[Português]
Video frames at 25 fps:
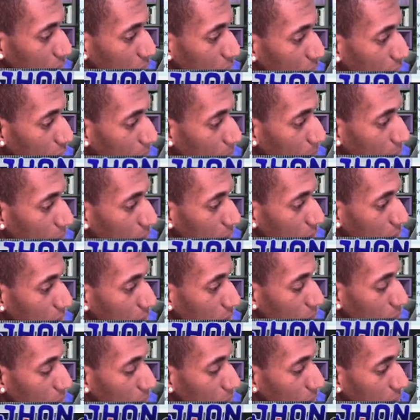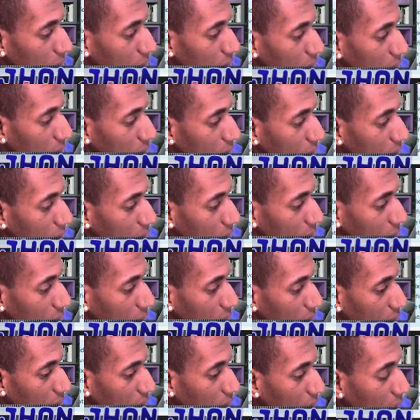Já apareceu aqui.
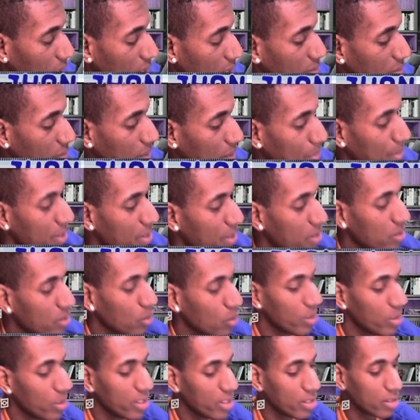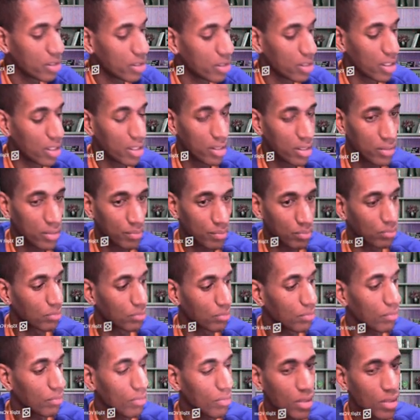Aí vai aparecer o link, né?
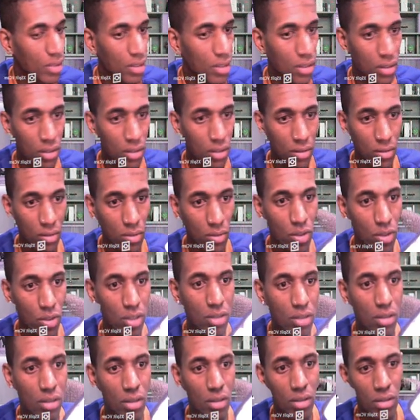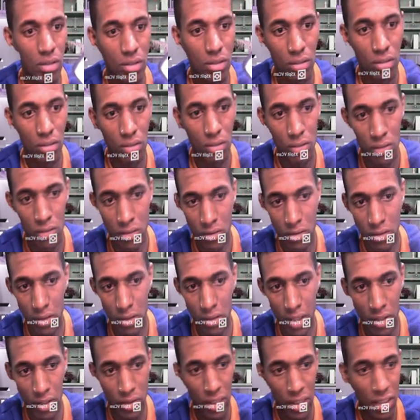Não sei se...
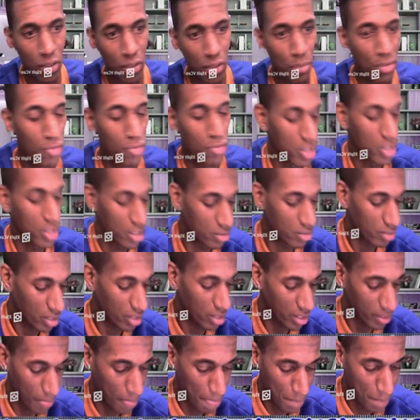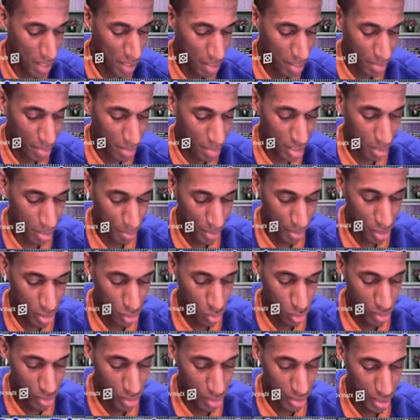É, não tá dando para vocês verem aí. Mas
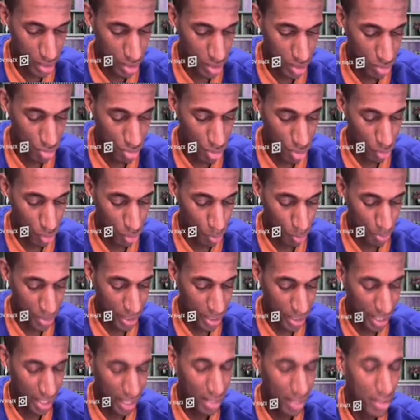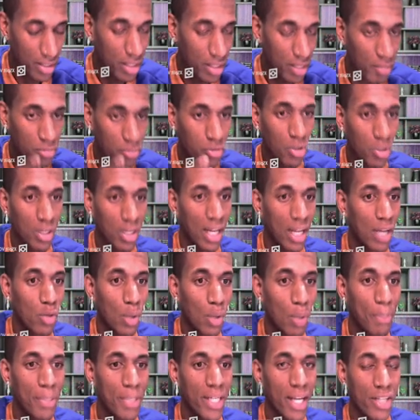apareceu o link aqui, vou copiar. Vou lá no
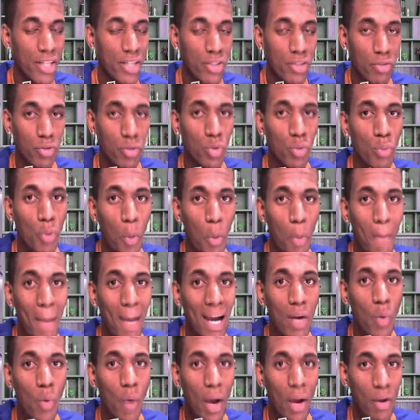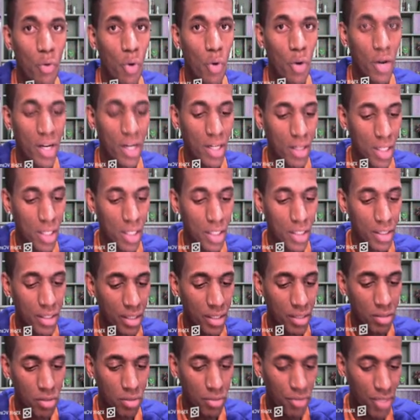aplicativo do meu banco agora
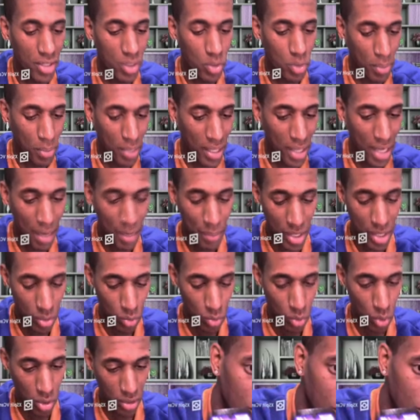e vou fazer o pagamento, ó.